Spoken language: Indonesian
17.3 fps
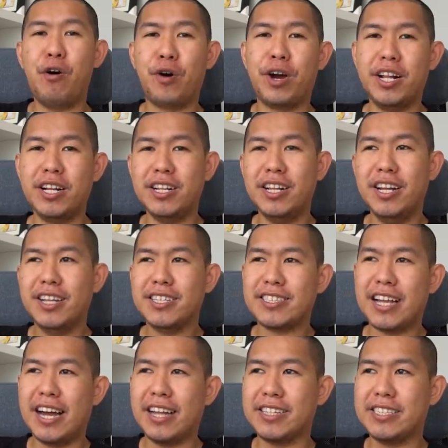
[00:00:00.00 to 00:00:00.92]
Vogel
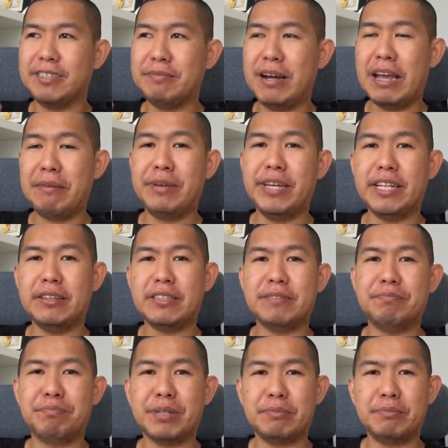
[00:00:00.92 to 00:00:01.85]
saat si Miami Heat
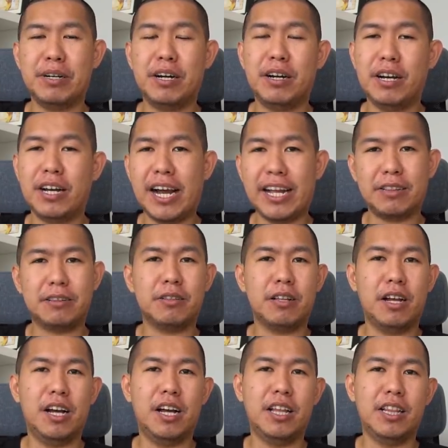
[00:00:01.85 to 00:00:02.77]
sempat
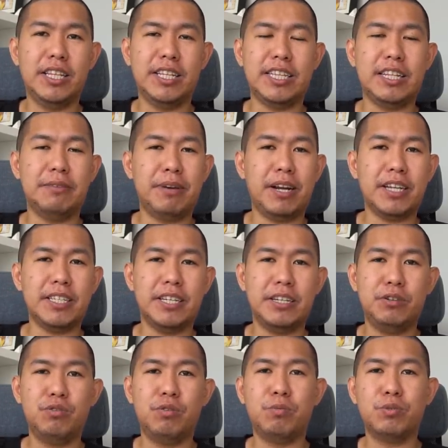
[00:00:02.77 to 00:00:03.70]
mengcut uh, lead yang mereka
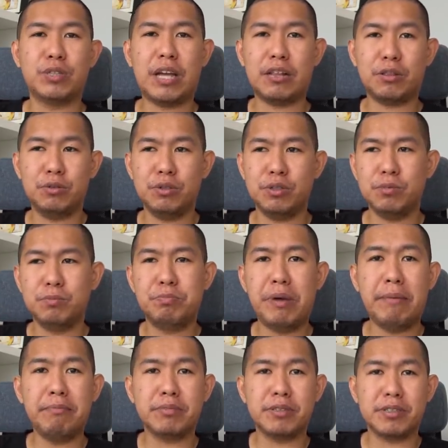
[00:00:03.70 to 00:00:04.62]
jadi 21 itu
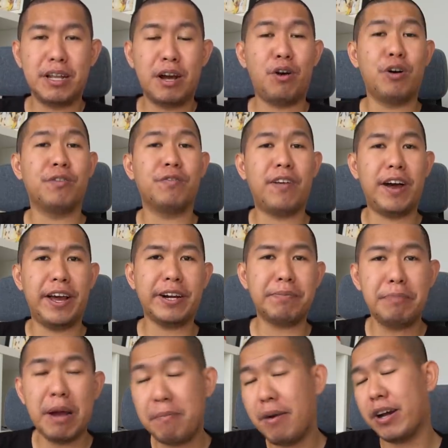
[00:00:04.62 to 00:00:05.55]
Bam sedang on fire.
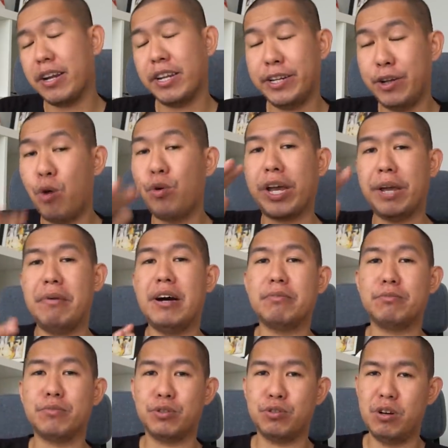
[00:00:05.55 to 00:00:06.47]
Bam hari ini oke okay
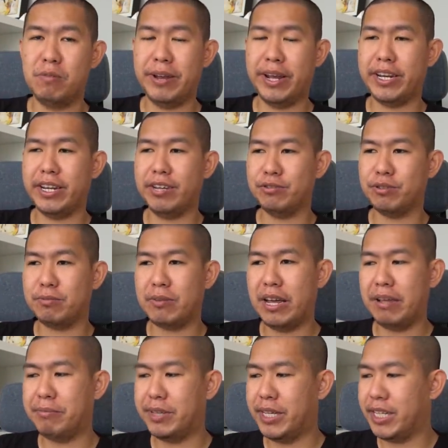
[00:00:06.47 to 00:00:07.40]
banget menurut gue mainnya untuk
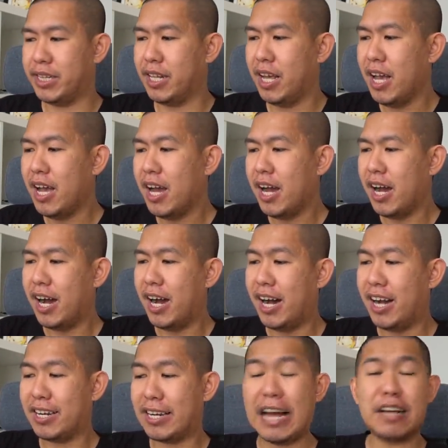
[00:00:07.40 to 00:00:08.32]
Miami Heat.
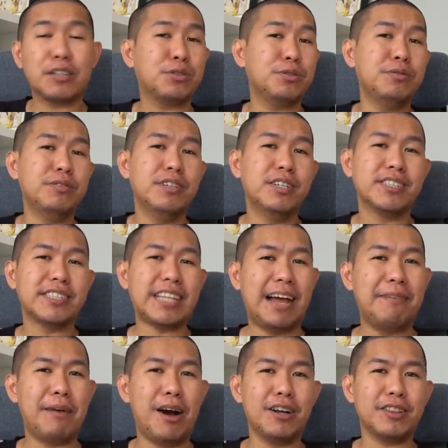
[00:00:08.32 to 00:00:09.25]
Uh, langsung
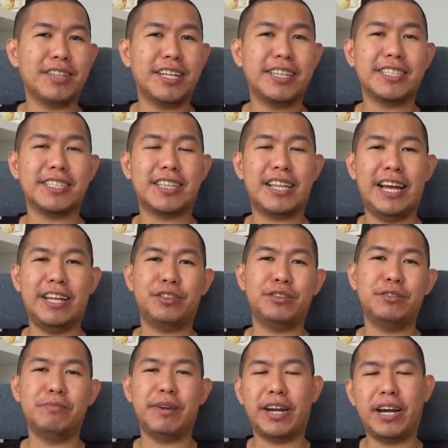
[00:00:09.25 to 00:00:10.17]
time out dan setelah
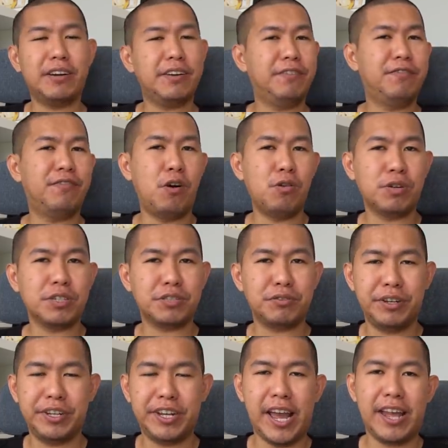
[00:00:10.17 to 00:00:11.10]
itu mereka
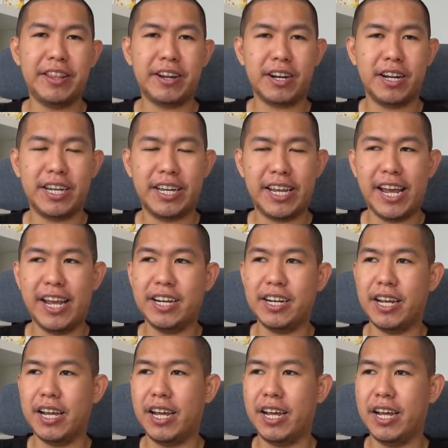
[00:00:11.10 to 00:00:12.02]
refocus, regather again
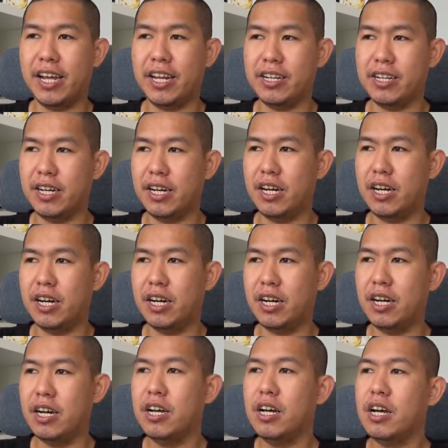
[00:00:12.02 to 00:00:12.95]
and
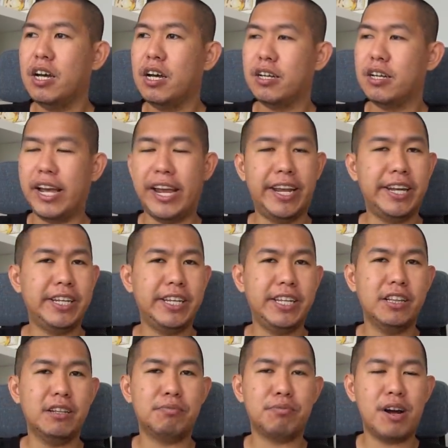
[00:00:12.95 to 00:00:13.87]
uh, AD,
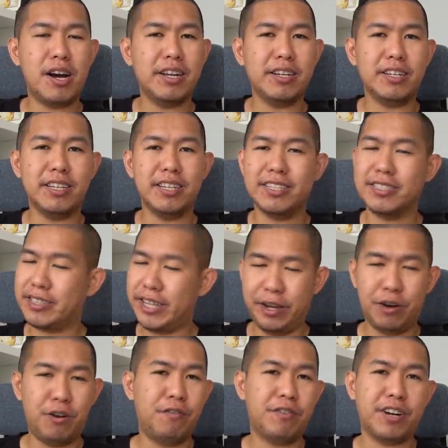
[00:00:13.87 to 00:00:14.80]
LeBron
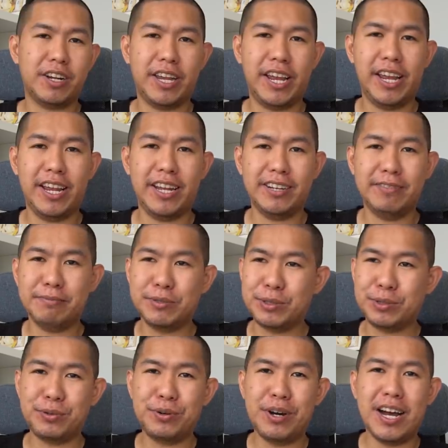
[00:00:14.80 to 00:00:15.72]
take over again.
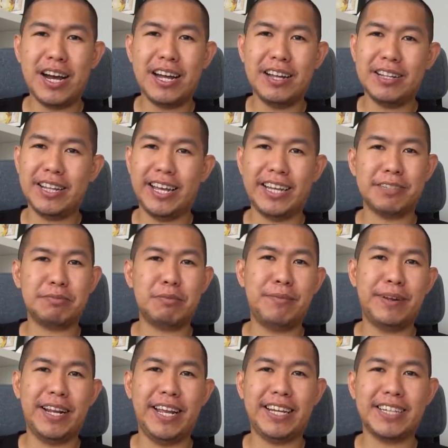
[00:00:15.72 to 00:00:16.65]
Menurut gua Lakers
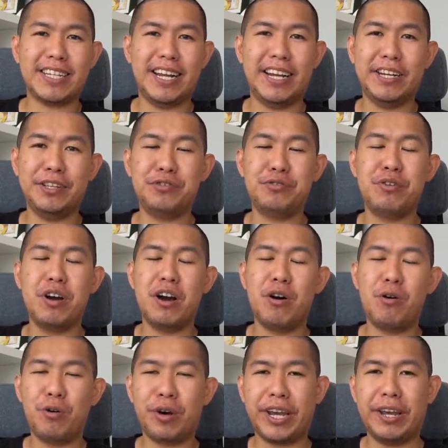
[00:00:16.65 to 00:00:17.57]
pemain Lakers lainnya
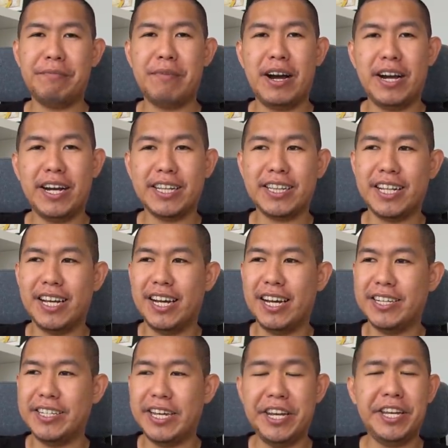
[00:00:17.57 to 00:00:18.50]
juga oke okay banget.
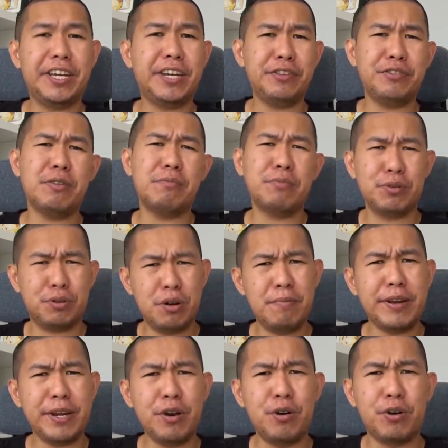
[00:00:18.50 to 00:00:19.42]
Uh, Danny Green juga menurut
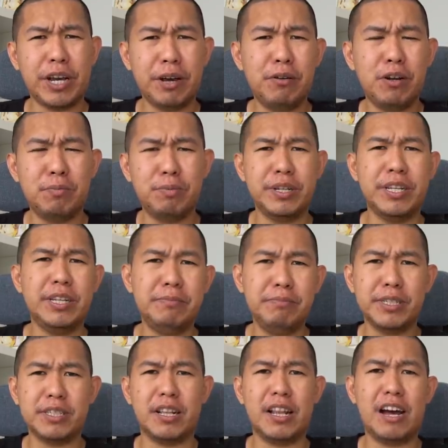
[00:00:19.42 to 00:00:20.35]
gua mainnya oke okay, walaupun he
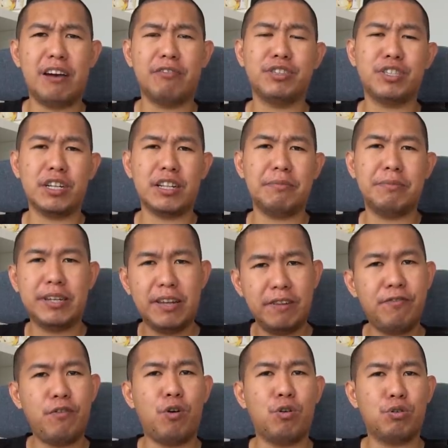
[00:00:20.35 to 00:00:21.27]
miss love shot tapi
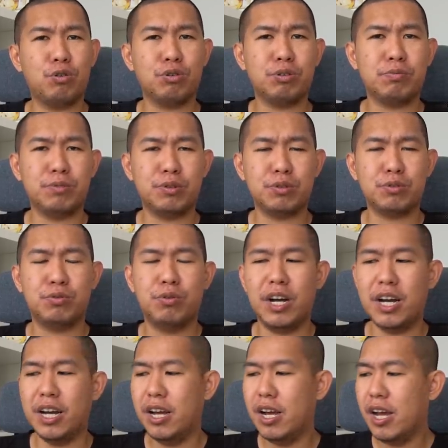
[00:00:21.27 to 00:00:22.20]
dia fokus menurut
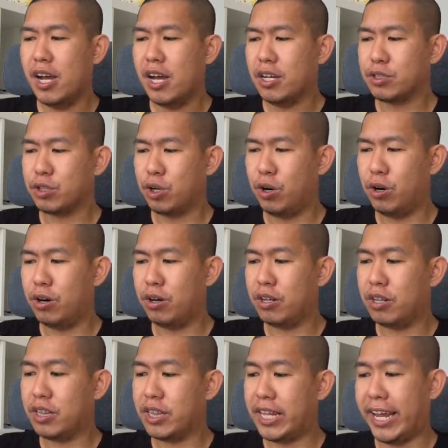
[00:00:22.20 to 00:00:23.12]
gua.
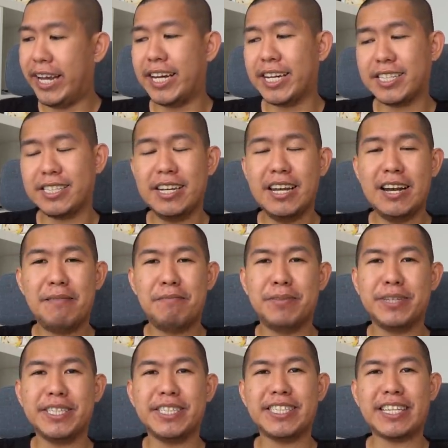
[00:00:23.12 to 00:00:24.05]
So Lakers
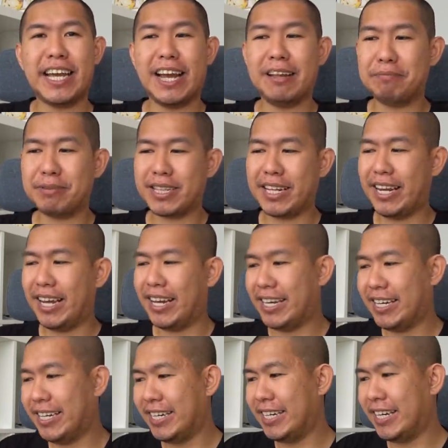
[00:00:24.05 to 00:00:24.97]
menyelesaikan
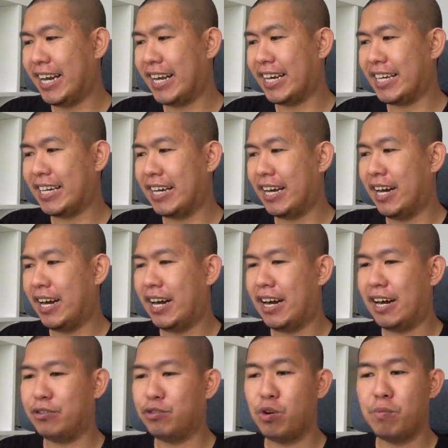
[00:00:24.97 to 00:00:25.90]
pertandingan ini dengan
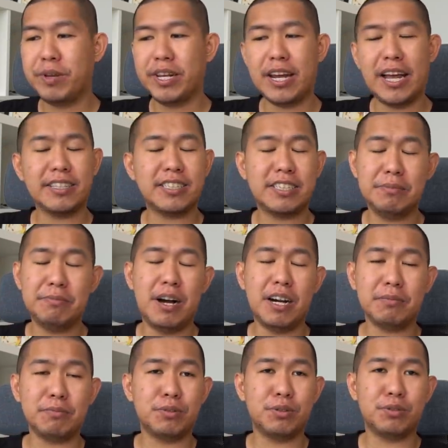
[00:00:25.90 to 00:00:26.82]
uh, dominasi
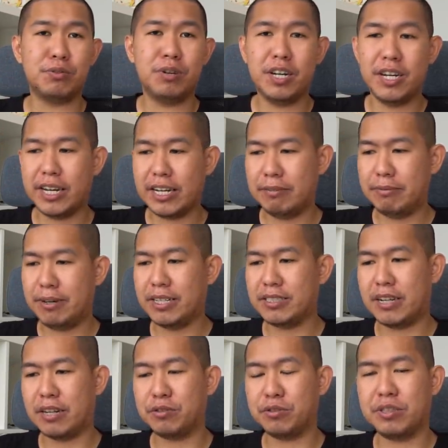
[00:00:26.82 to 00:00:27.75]
banget menurut gua dengan
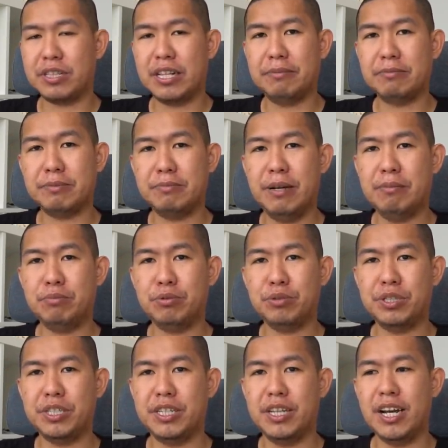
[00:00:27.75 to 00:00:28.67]
kemenangan
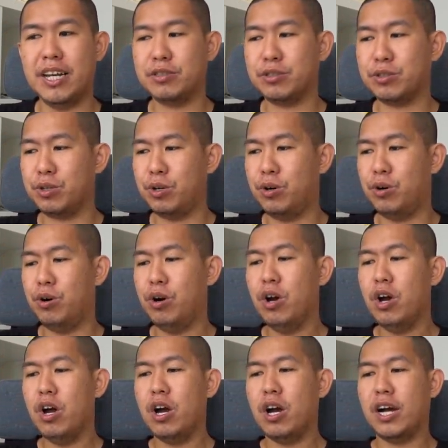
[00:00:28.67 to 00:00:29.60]
106-93.
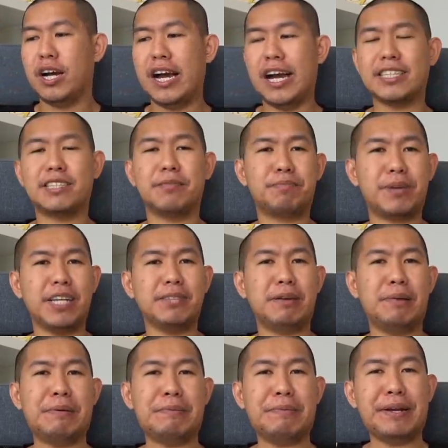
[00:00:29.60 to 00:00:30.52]
So nggak surprise
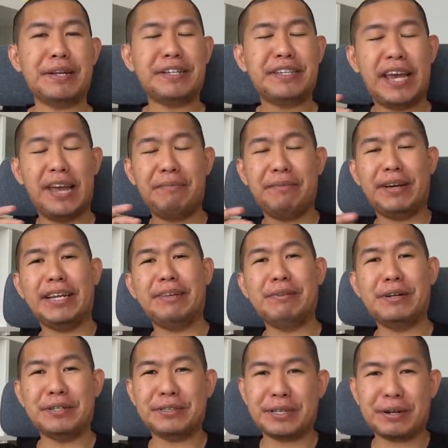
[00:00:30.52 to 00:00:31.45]
memang main game
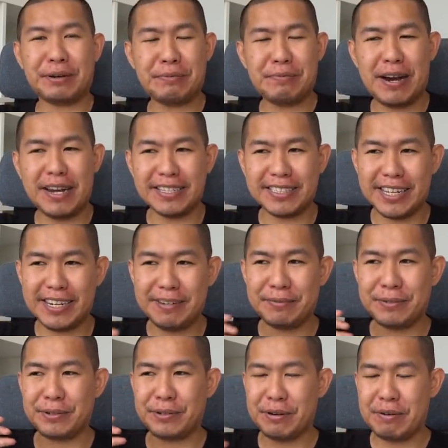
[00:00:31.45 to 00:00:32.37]
kelima udah seru banget. Jadi
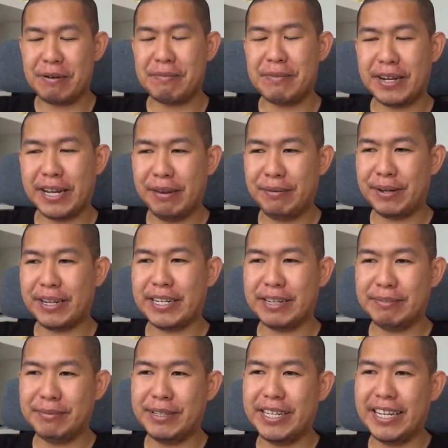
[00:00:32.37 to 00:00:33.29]
menurut gua memang game
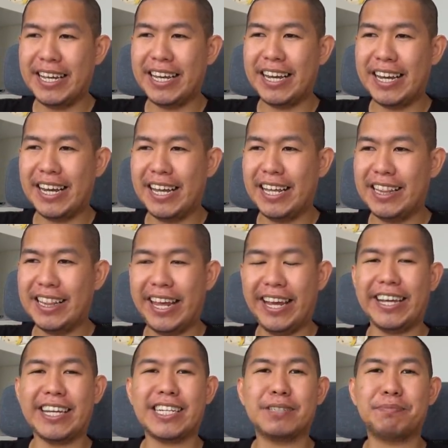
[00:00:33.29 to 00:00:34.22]
keenam ini uh,
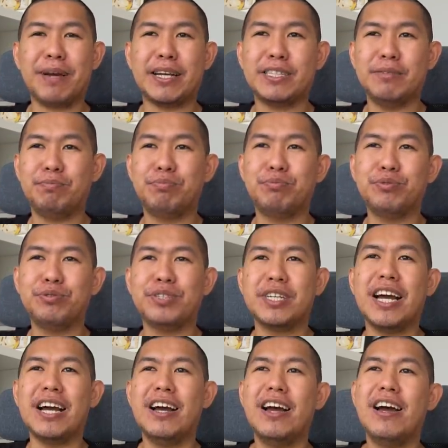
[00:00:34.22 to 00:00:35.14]
Lakers pasti
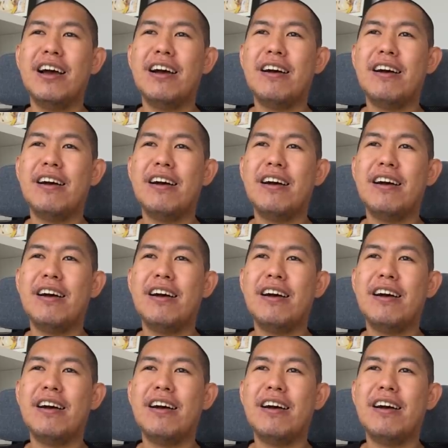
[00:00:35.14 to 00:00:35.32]
punya